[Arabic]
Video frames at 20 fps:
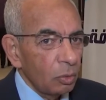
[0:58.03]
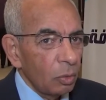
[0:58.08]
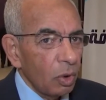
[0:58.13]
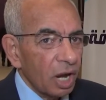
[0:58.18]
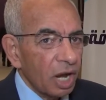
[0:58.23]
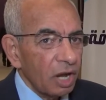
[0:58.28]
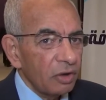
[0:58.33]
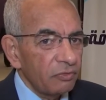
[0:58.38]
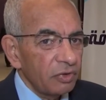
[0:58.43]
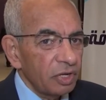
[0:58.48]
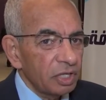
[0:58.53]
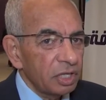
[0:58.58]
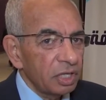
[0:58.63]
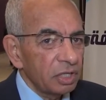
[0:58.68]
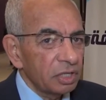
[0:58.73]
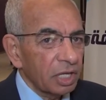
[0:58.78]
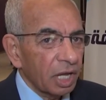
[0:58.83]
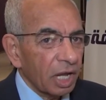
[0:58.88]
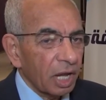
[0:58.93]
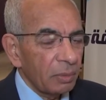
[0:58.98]
وكيفية
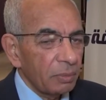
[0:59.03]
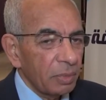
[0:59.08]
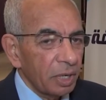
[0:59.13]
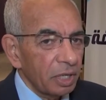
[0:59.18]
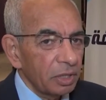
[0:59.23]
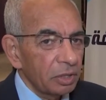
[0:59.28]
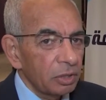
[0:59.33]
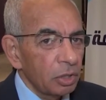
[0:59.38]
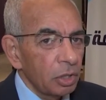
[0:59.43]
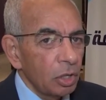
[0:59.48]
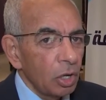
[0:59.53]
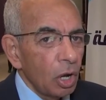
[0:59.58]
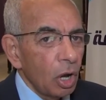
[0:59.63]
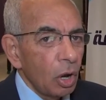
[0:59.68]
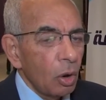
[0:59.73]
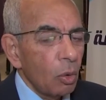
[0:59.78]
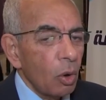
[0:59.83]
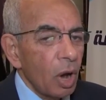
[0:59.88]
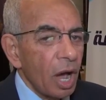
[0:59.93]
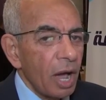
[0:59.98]
الانتخابات
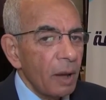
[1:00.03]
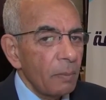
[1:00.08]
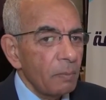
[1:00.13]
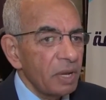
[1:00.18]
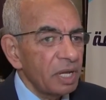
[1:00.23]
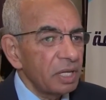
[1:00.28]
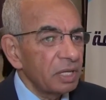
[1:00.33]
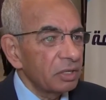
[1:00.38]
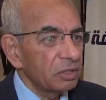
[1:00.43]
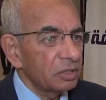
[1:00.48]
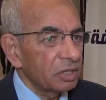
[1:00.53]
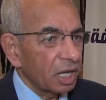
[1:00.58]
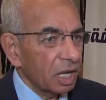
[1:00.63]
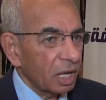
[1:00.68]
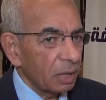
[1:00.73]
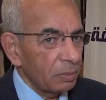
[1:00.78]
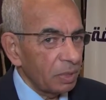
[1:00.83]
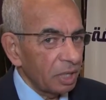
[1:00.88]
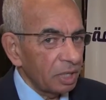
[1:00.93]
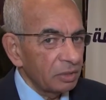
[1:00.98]
وأهمية
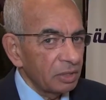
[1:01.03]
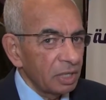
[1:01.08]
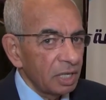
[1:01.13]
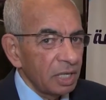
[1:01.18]
الانتخابات